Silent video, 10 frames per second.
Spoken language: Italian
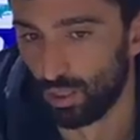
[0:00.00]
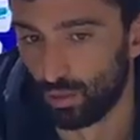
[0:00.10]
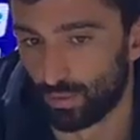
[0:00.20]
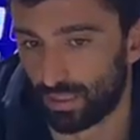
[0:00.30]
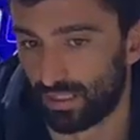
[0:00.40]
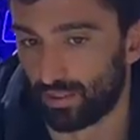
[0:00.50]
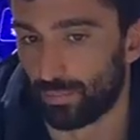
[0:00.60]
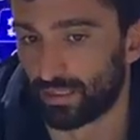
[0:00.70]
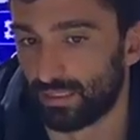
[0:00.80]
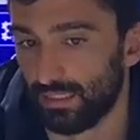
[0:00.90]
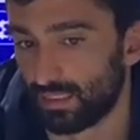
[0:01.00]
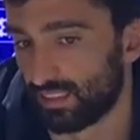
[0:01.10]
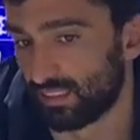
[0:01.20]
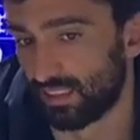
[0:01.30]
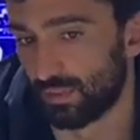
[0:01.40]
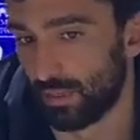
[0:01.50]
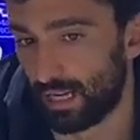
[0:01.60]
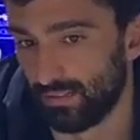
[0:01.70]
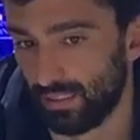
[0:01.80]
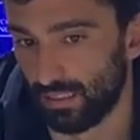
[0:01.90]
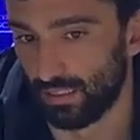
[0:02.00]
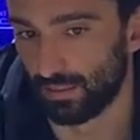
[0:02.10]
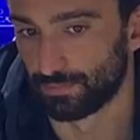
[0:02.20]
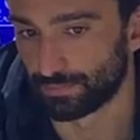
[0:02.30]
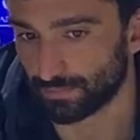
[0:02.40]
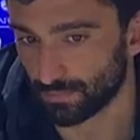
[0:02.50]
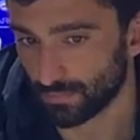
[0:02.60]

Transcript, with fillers: una grande partita, siamo stati bravi